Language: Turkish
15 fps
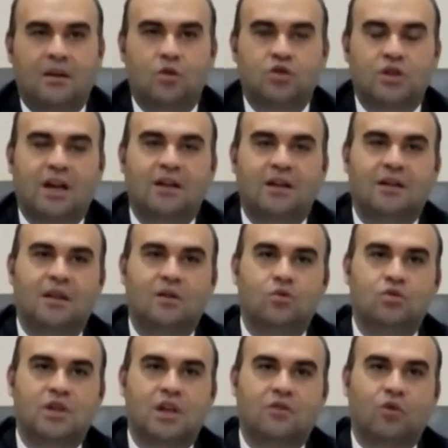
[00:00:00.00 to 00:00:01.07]
özellikle
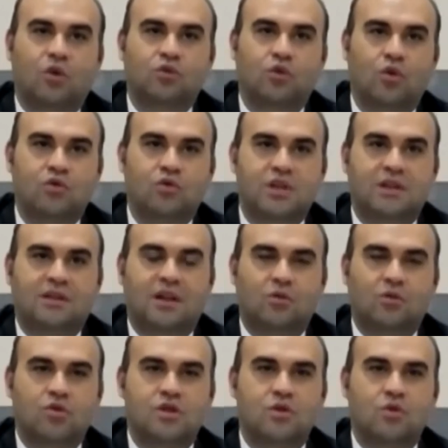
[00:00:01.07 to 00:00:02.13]
yüksek ve orta yüksek
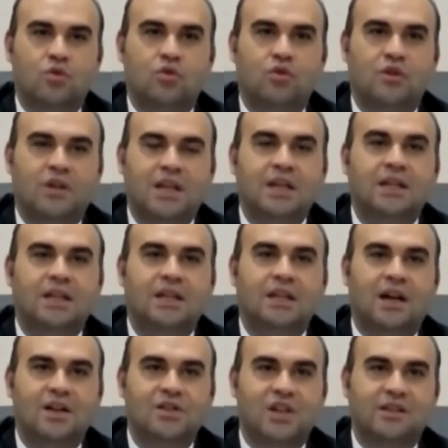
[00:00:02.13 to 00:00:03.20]
teknolojili ürünlerin
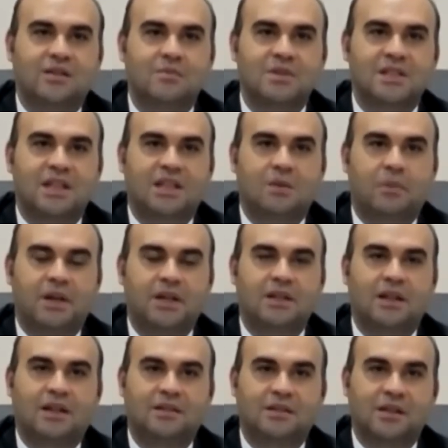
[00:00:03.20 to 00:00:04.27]
ihracatımızdaki payın
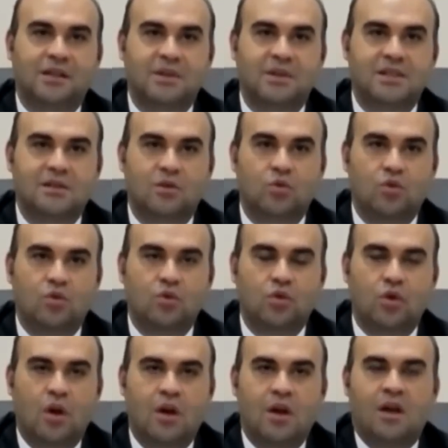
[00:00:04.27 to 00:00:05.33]
artırılmasına dönük